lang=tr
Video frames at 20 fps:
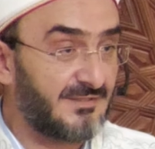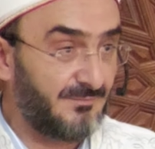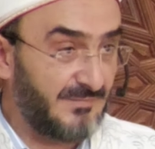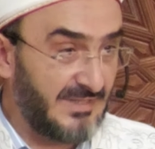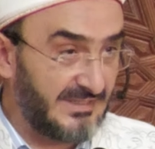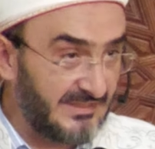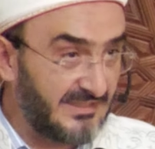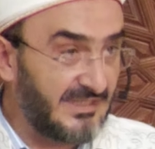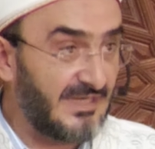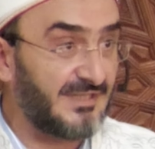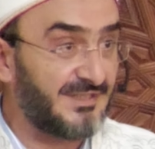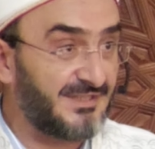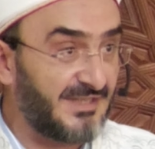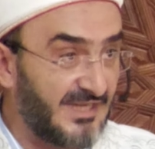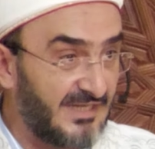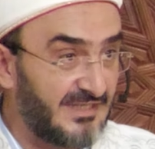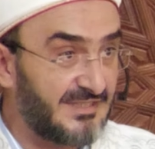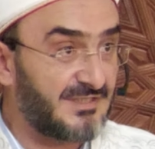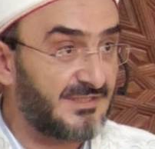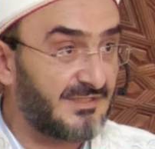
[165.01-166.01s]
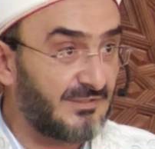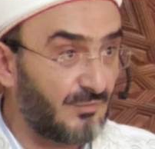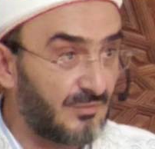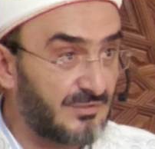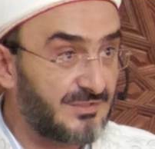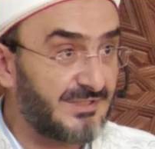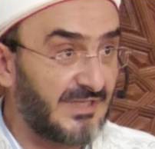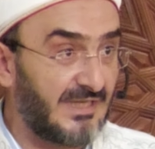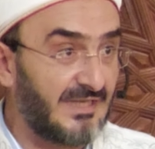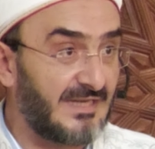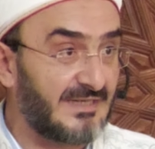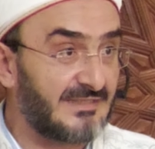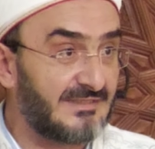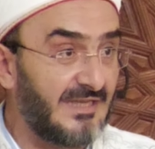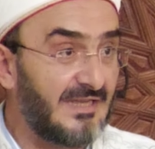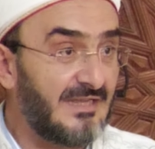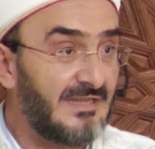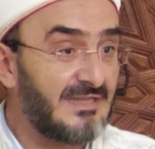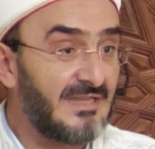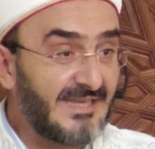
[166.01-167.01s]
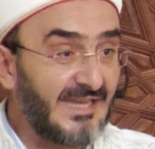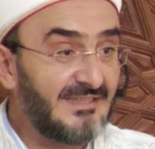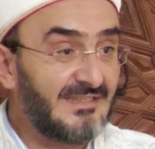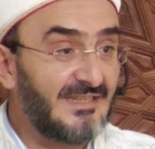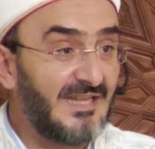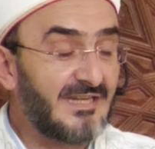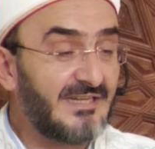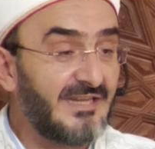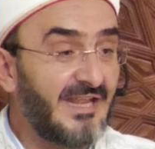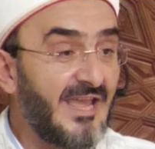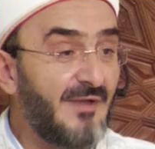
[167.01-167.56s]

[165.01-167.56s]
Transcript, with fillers: Medine'nin yerlisi olsalar da kendilerine